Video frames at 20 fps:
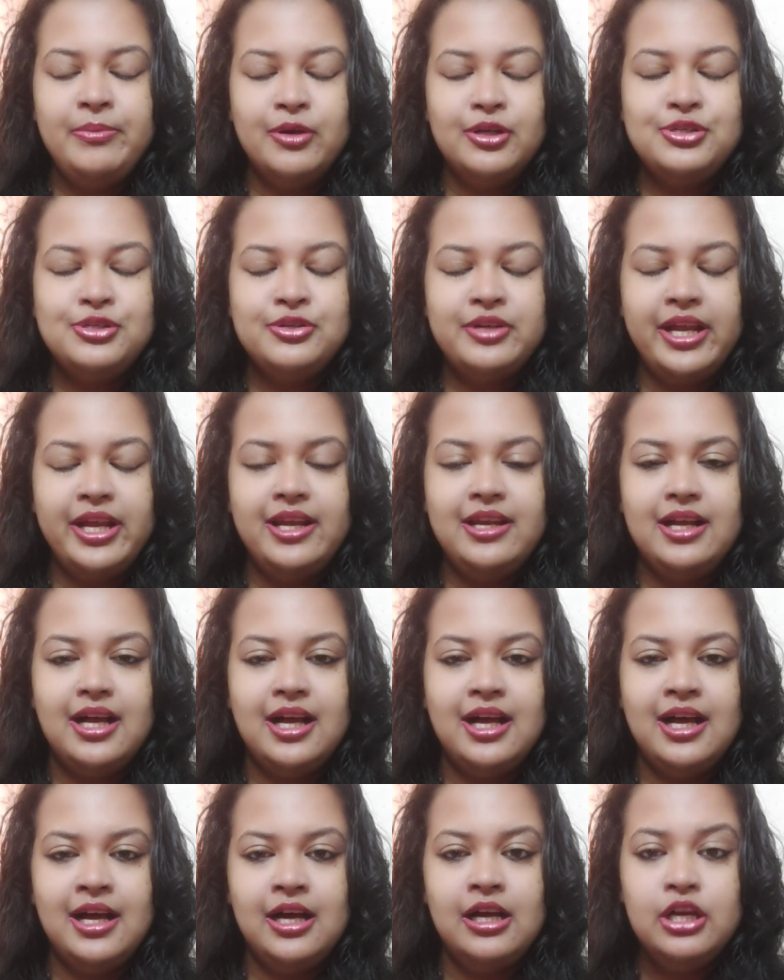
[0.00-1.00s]
বছরের
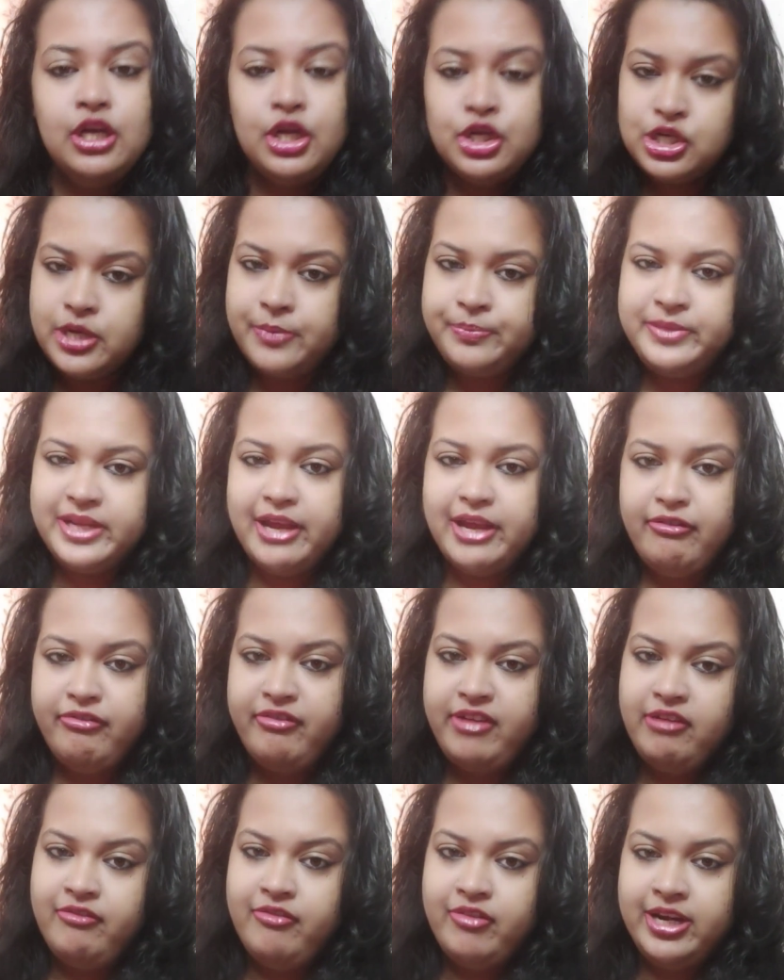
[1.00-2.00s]
সব থেকে
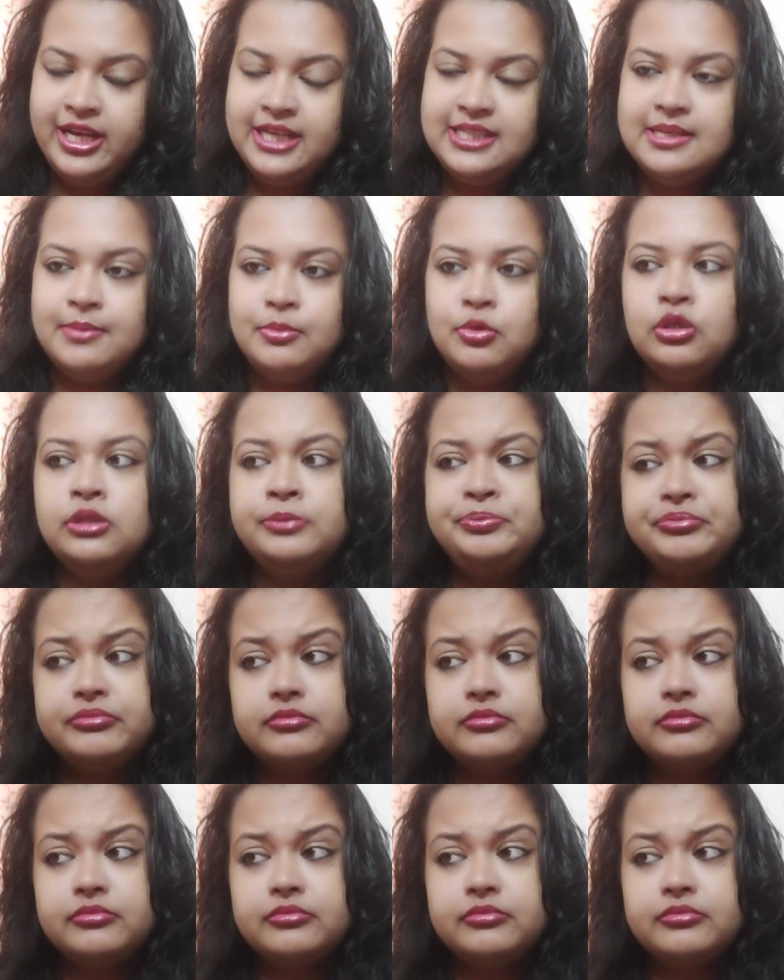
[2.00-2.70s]
ফেভারিট এবং